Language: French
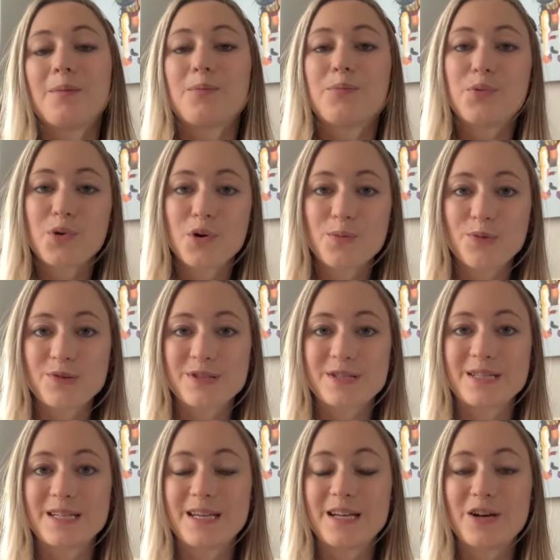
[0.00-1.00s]
Pour
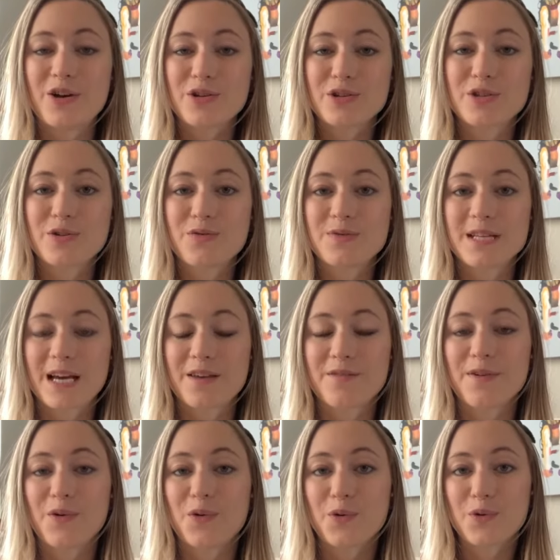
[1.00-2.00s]
commencer, lorsque vous
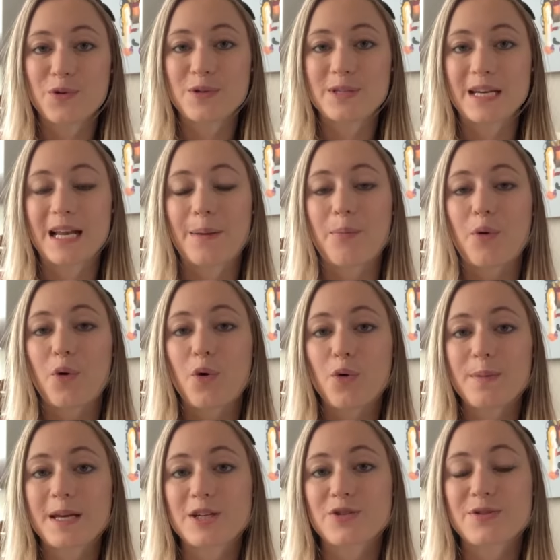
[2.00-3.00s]
arrivez en Angleterre, la
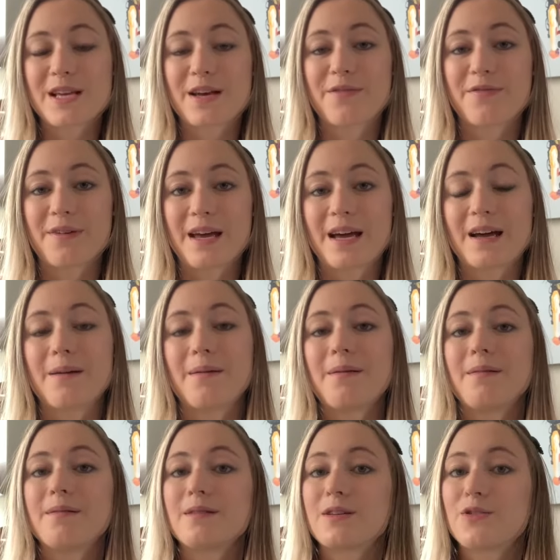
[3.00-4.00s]
première chose à faire,
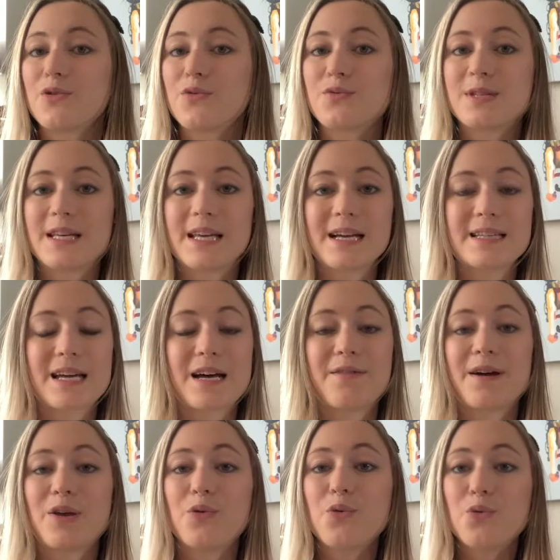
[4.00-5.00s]
que vous ayez un
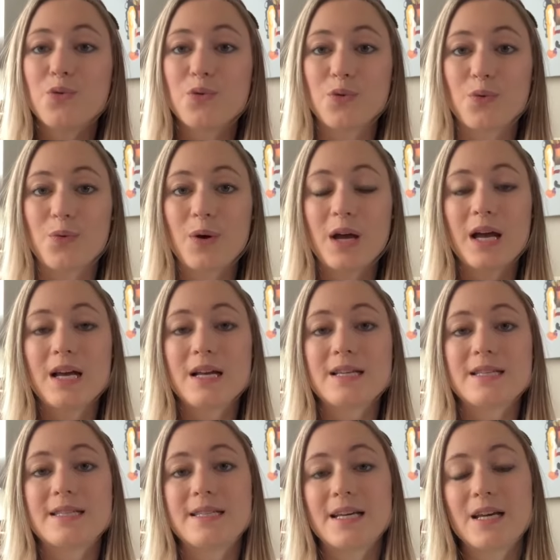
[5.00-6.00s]
travail ou non,
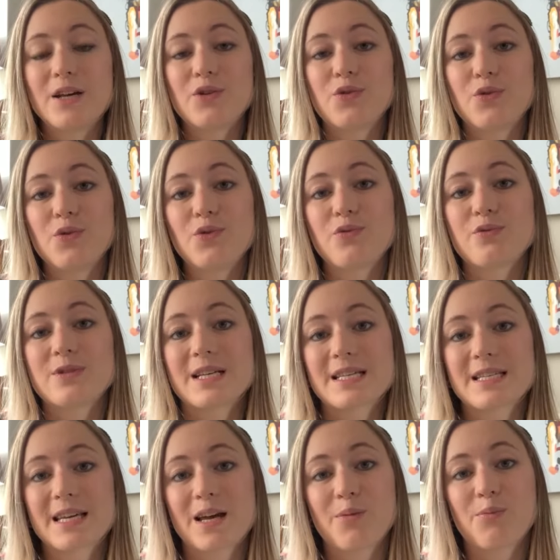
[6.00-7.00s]
c'est de vous
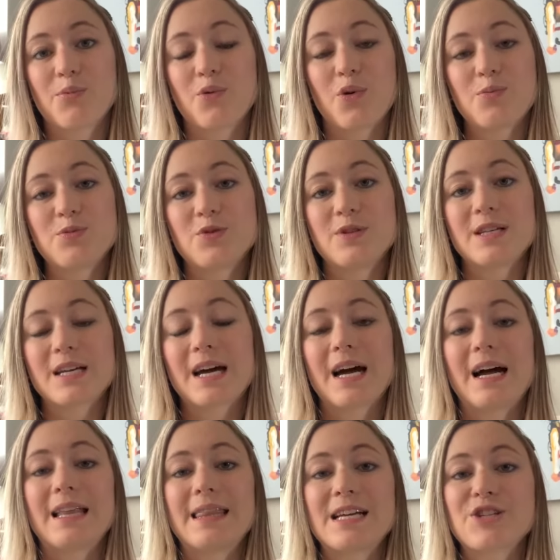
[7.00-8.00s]
inscrire pour obtenir
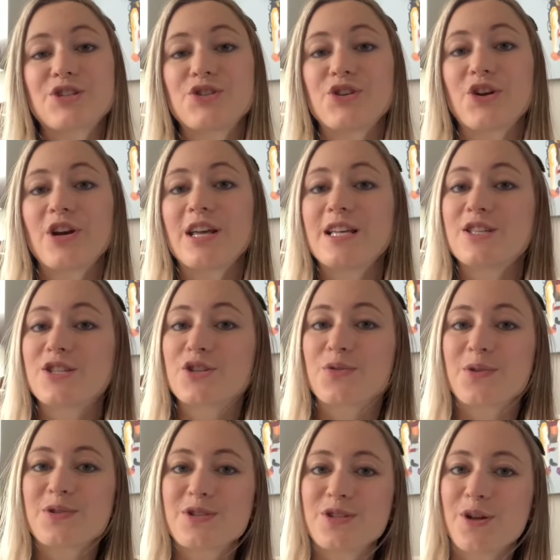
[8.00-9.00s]
un National
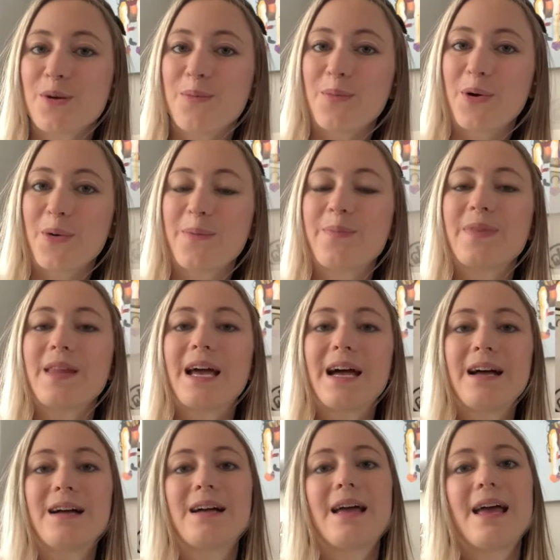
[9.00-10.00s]
Insurance Number,
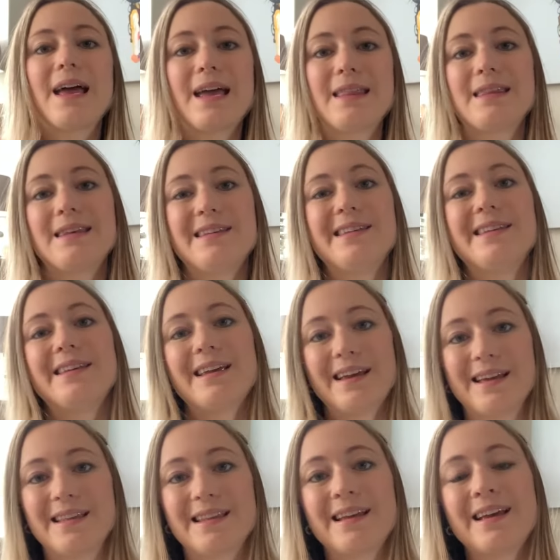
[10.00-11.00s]
un
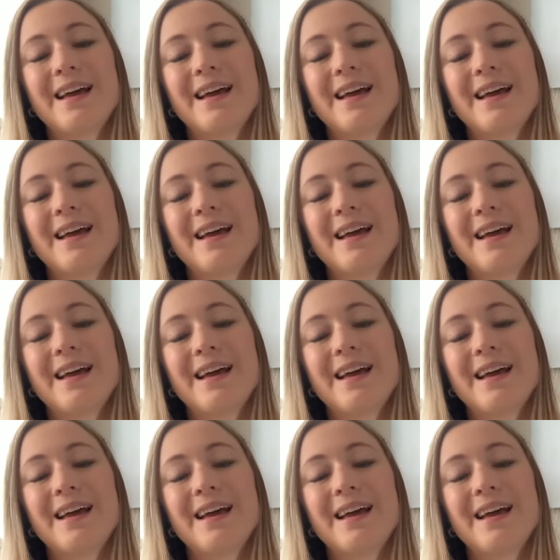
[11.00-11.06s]
NIN.